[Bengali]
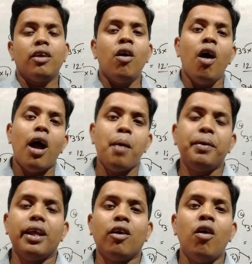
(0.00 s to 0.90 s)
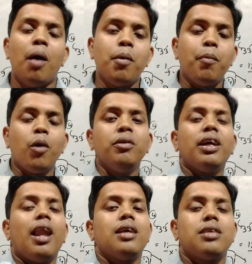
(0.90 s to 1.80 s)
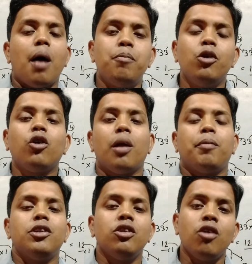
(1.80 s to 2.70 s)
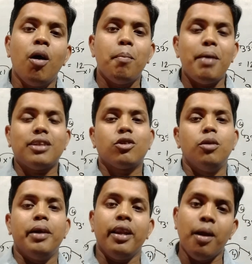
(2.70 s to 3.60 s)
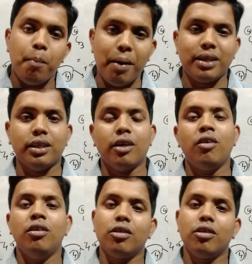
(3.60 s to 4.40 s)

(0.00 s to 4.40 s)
থেকো হ্যাপি থেকো এবং পরবর্তী ক্লাস আপলোড করা পর্যন্ত ম্যাথ স্কুল বেডির পাশে থেকো